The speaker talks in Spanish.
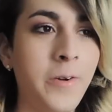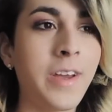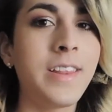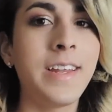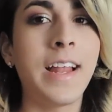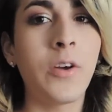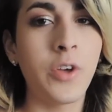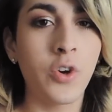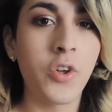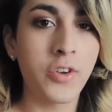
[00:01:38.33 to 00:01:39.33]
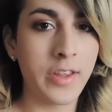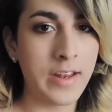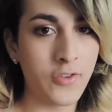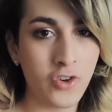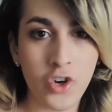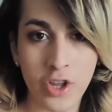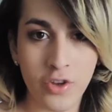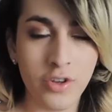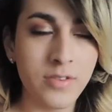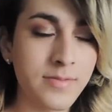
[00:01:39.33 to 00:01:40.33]
Creo que tiene algo en contra de los
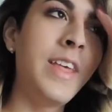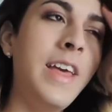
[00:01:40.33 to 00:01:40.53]
gordos.